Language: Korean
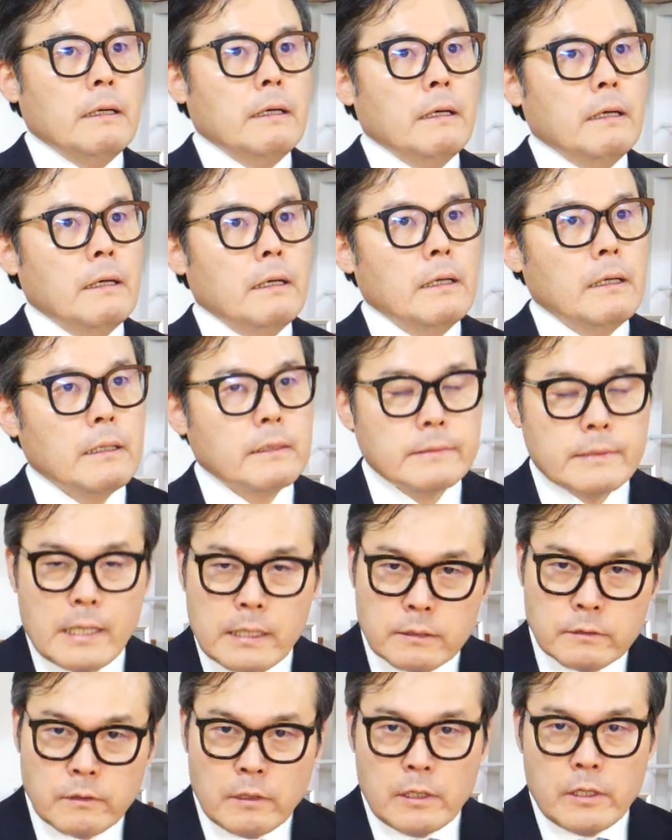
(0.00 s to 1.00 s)
아,
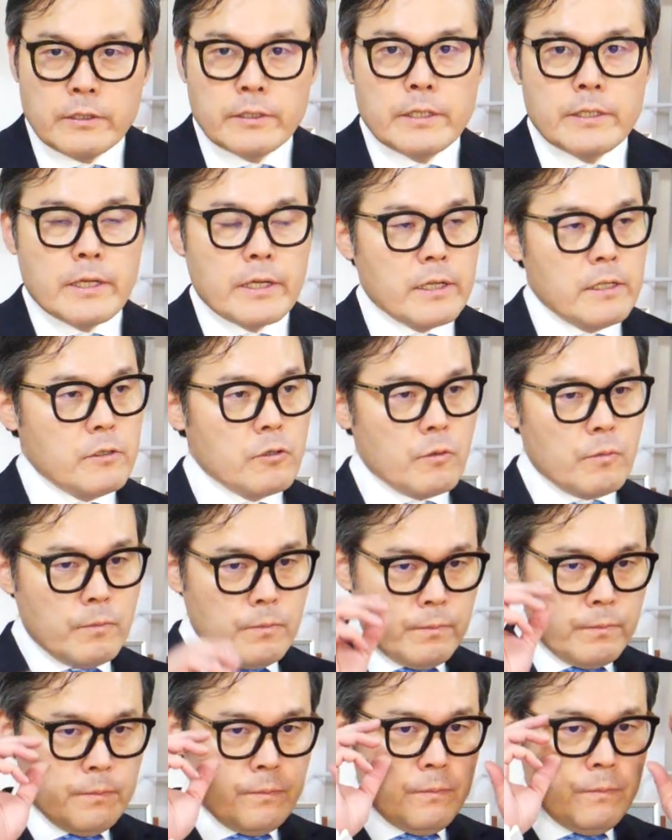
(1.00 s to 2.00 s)
세금 관련된 얘기를 좀,
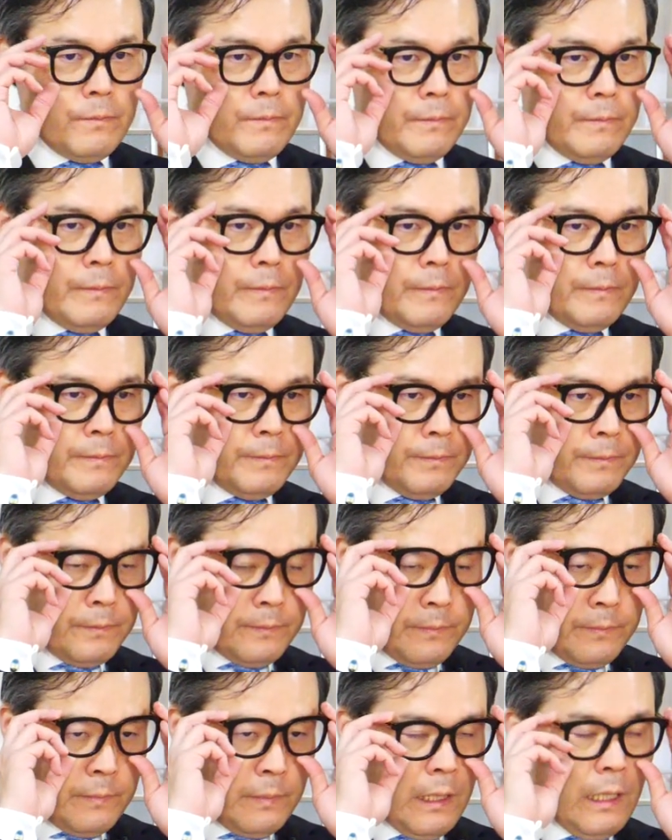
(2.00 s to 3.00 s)

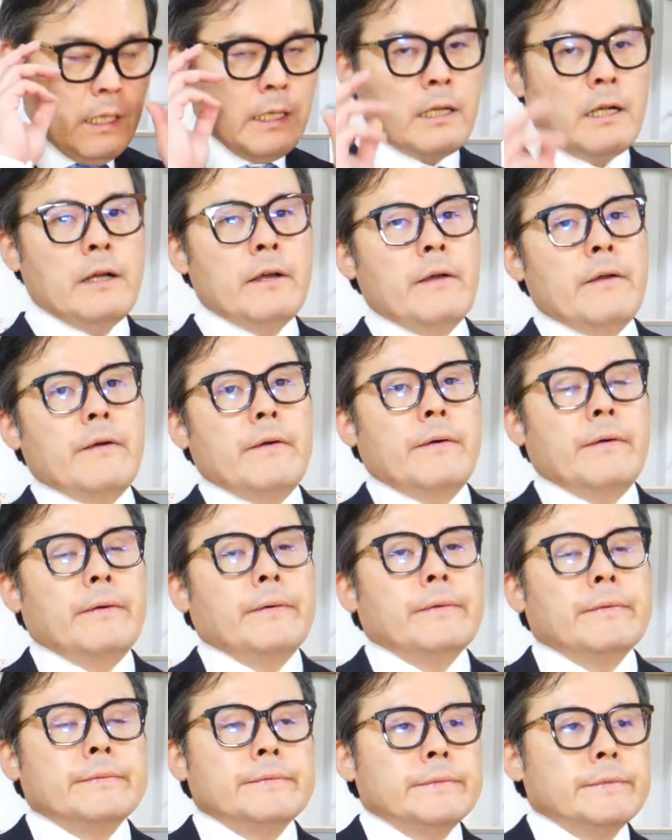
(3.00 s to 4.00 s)
음, 할까 해요.
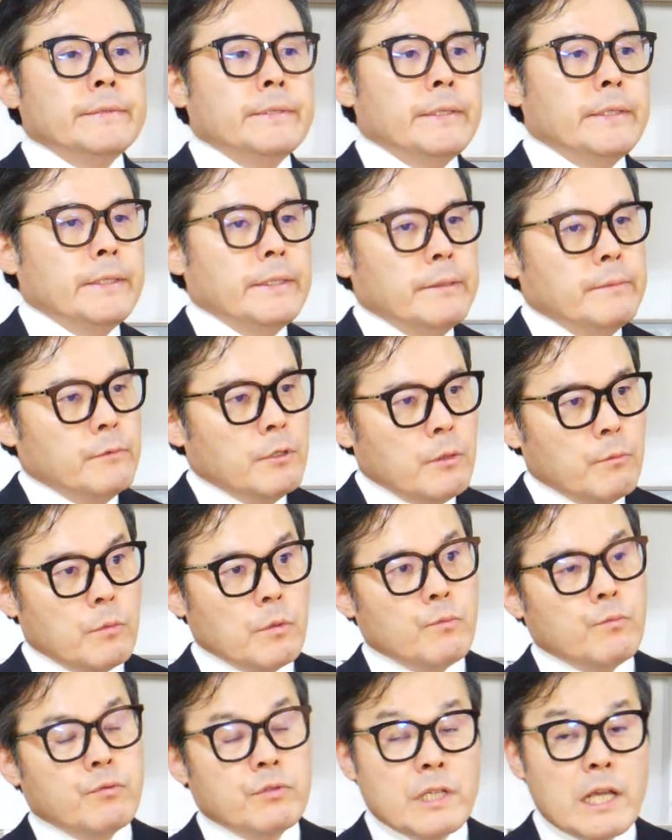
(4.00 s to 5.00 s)
물론
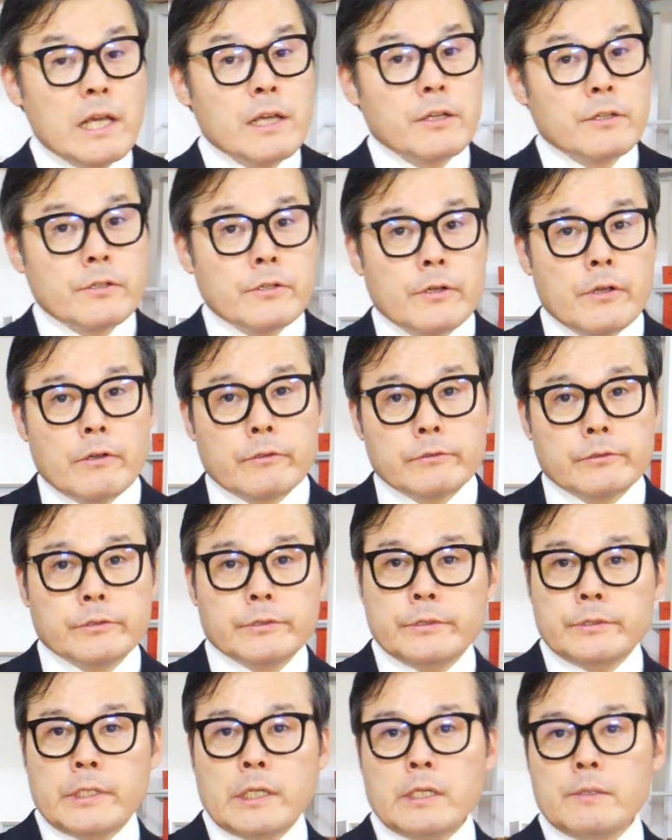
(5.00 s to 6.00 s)
뭐 부자 얘기죠, 결국.
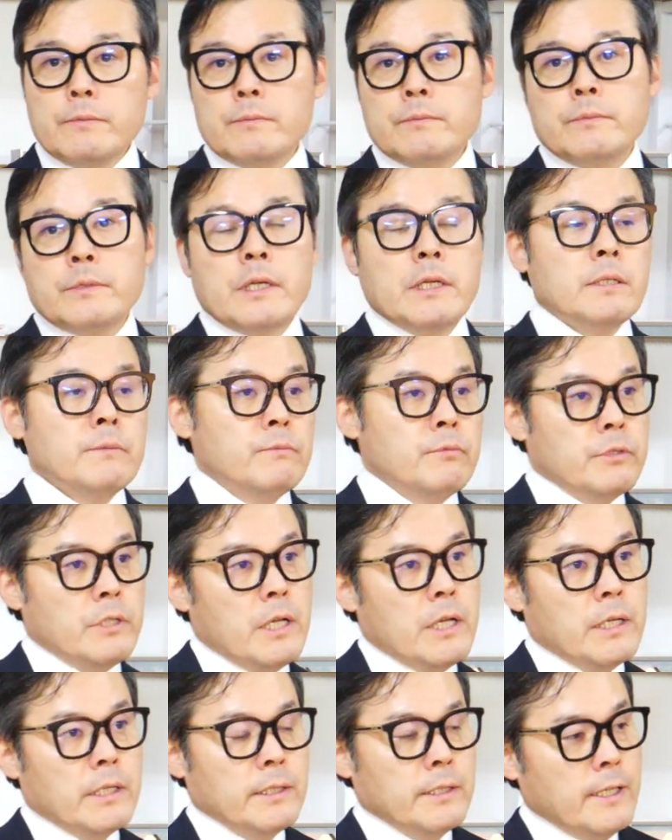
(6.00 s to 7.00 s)
세금 얘기는
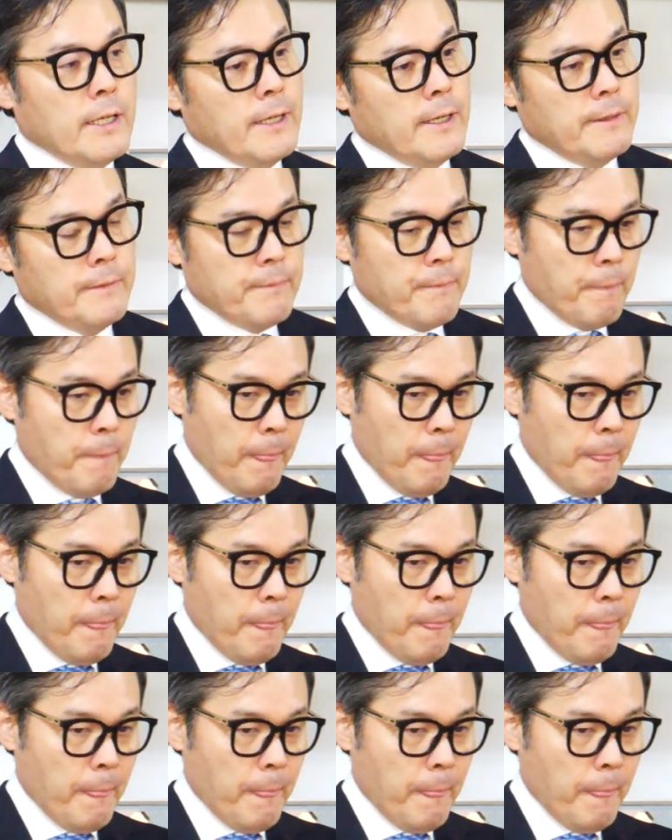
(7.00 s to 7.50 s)
부자 얘기인데,